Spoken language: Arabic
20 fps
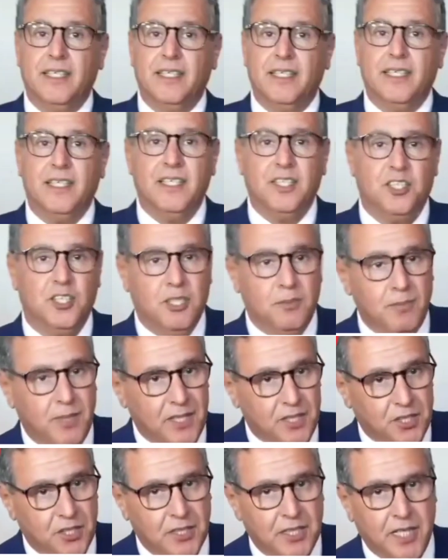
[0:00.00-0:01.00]
كان اجتماع
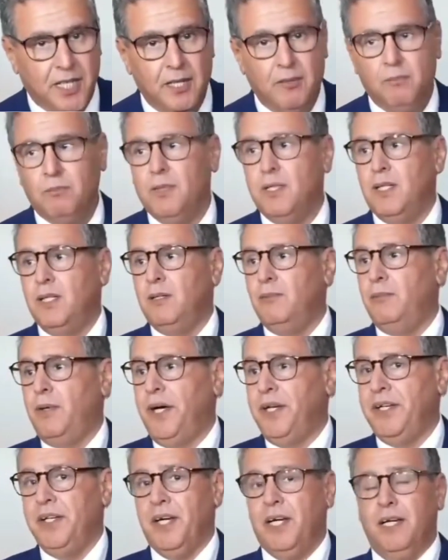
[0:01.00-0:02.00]
جد هام
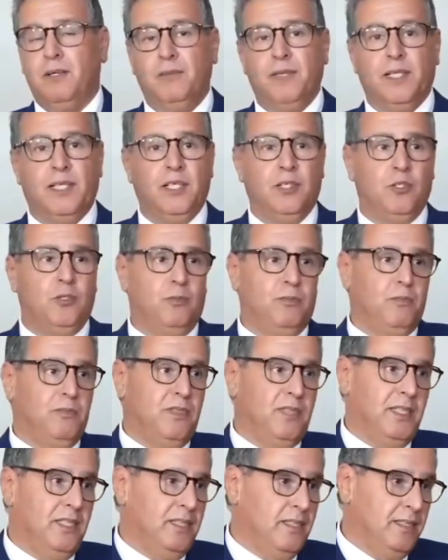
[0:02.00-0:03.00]
مع النقابات اليوم
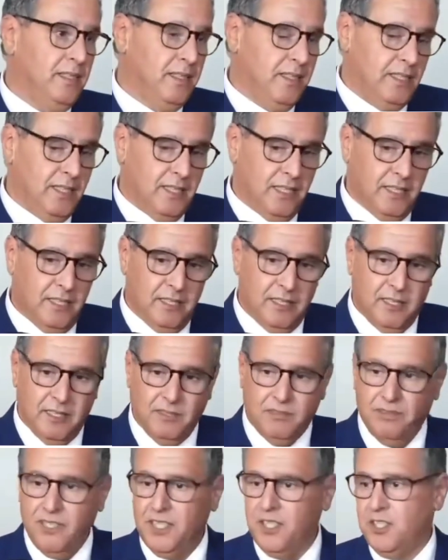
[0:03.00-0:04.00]
آه، آه،
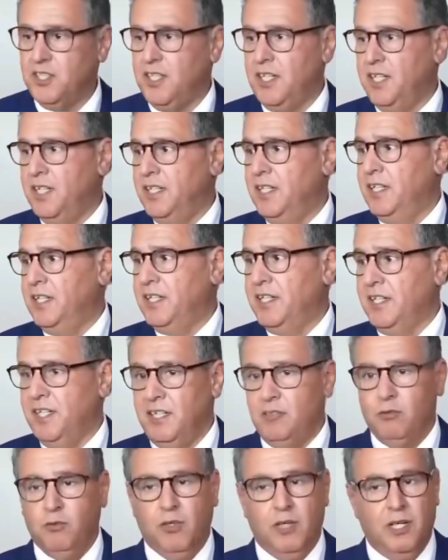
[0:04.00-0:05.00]
في الاشكاليه اللي
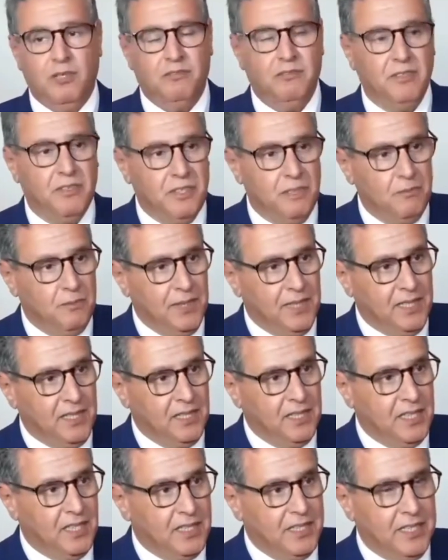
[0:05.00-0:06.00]
كنعرفوها في
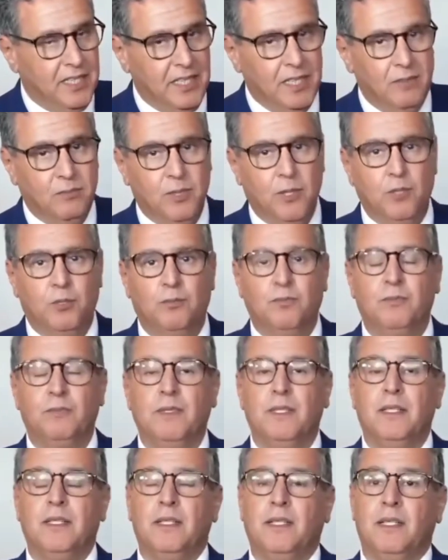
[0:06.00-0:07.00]
ميدان ديال التعليم اليوم
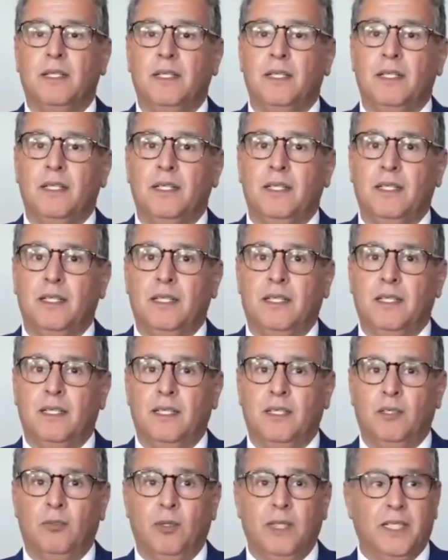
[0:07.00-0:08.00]

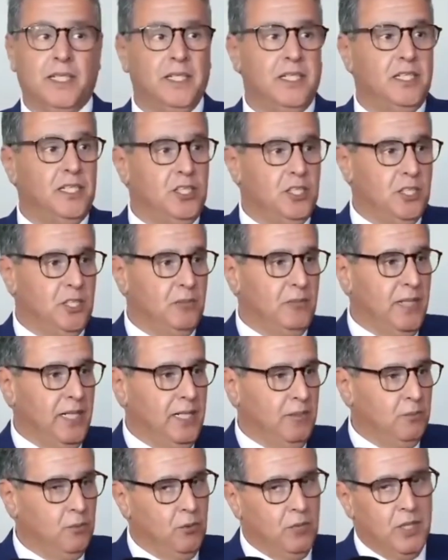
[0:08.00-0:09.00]
آه، ولكن اجتماع
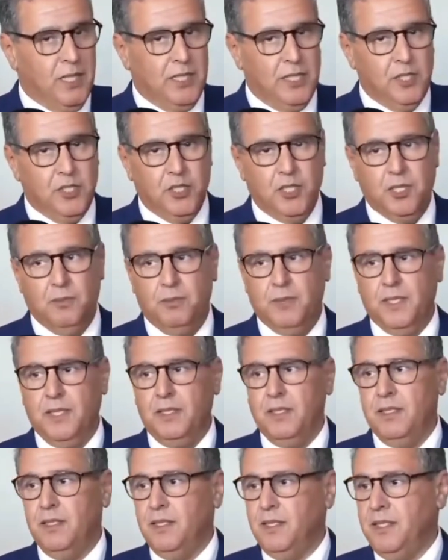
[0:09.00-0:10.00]
الحمد لله
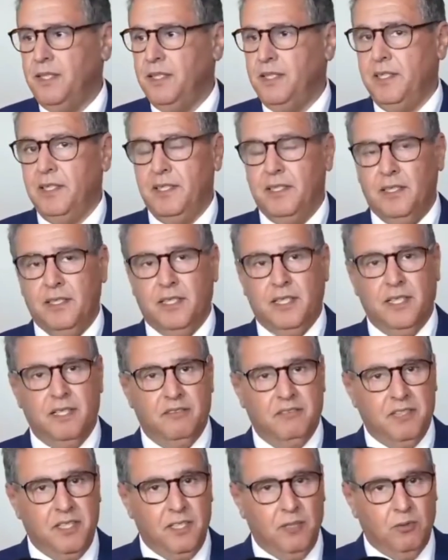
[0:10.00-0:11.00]
ايجابي يعني كان
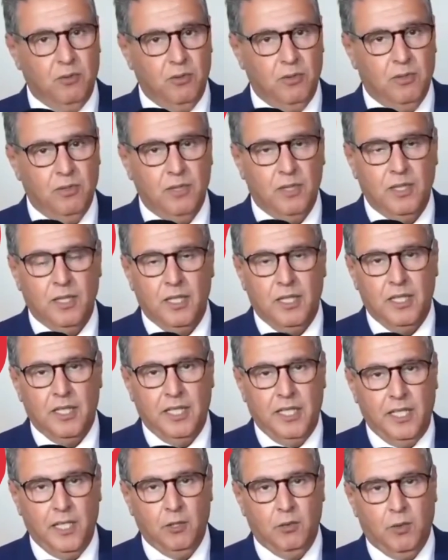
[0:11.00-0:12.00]
فيه
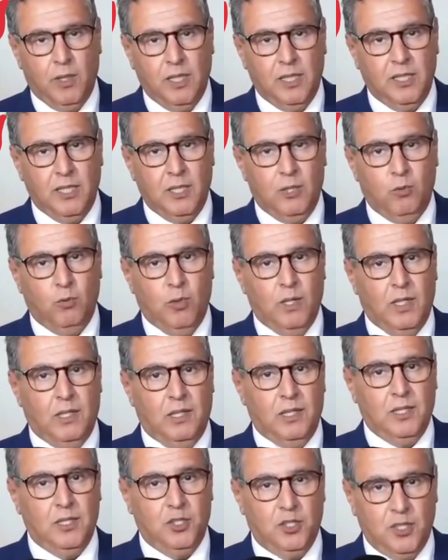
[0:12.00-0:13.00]
حوار اللي
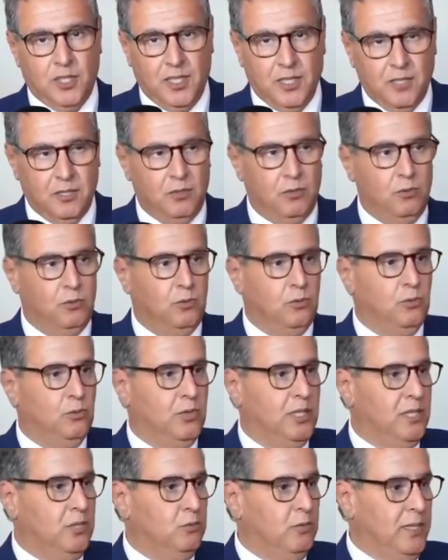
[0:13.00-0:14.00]
هو جاد
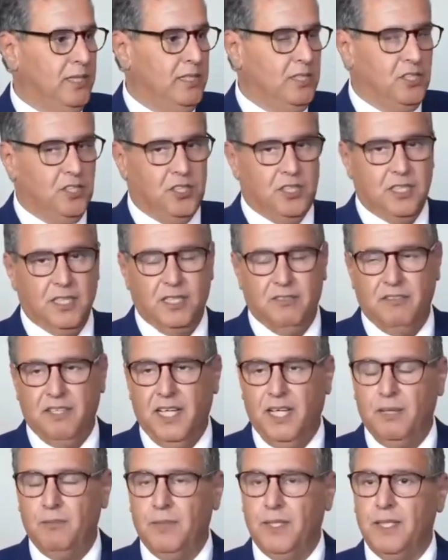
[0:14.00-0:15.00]
وكانت واحد الجديه في
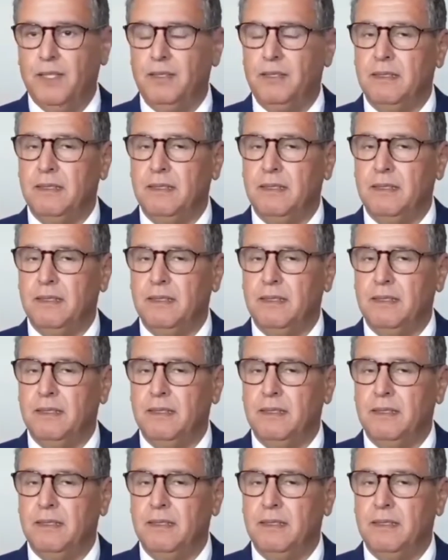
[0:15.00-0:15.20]
العمل